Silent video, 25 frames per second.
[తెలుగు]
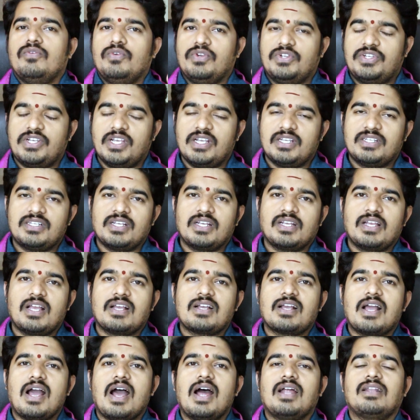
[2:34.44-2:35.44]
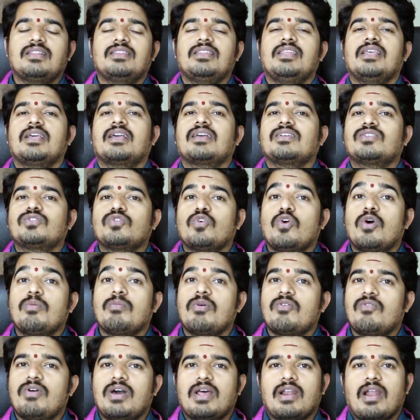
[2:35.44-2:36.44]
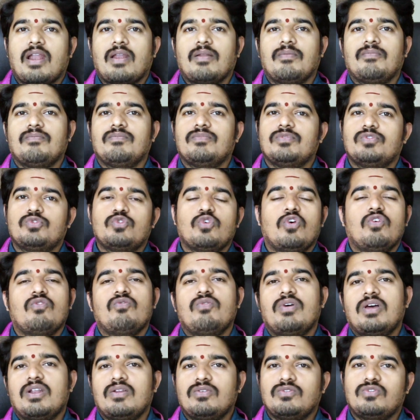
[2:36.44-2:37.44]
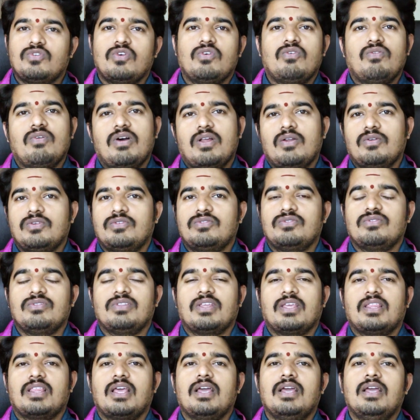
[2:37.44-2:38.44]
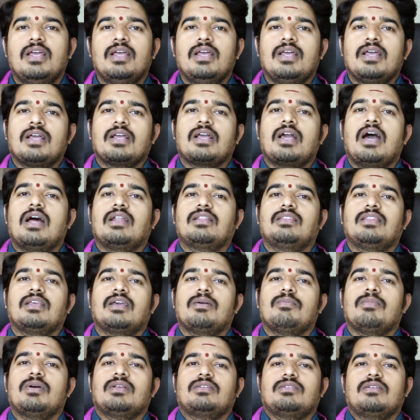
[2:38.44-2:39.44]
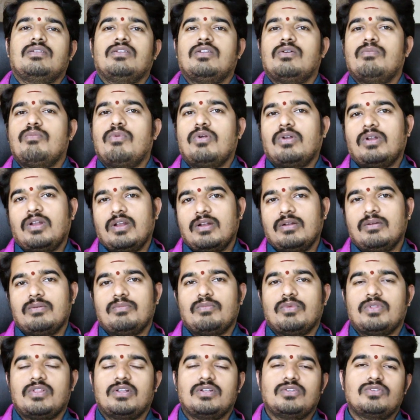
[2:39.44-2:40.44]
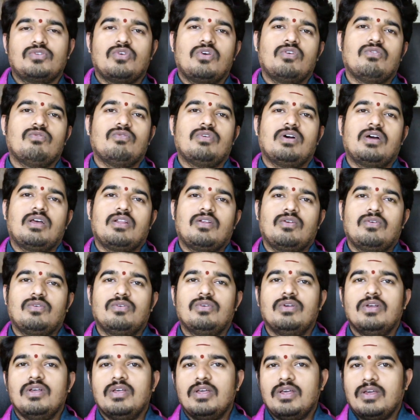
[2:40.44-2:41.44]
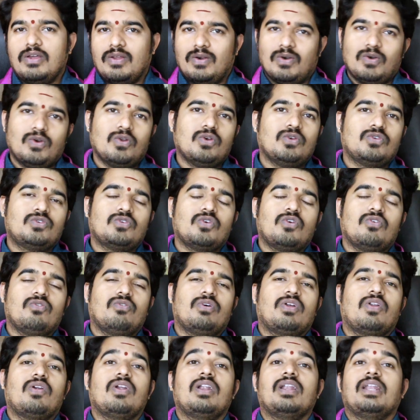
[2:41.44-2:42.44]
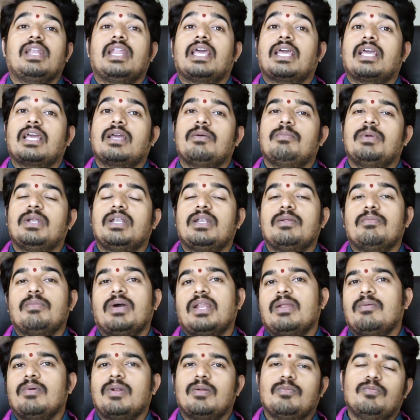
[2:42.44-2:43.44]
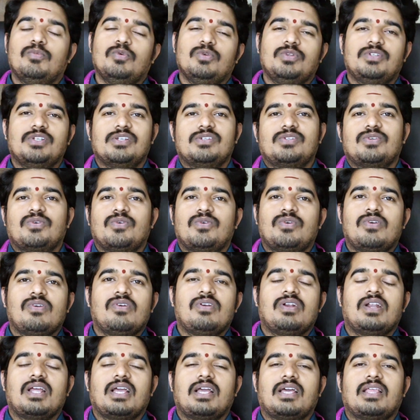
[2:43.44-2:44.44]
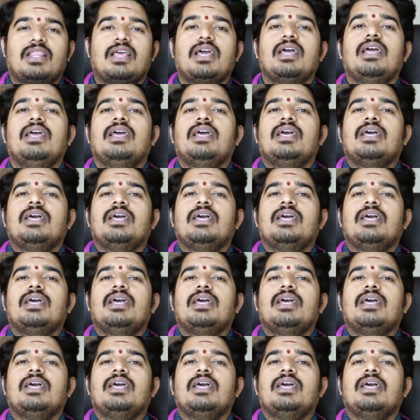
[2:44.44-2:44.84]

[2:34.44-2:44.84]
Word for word: విశేషంగా కార్తీక సోమవారాలు సోమవారం సోమవారం వస్తుంది కదా కార్తీక మాసంలో మొదటి మొదటి సోమవారం రెండో సోమవారం లెక్క పెట్టి మరీ మనం పూజ చేసుకుంటూ ఉంటాం కదా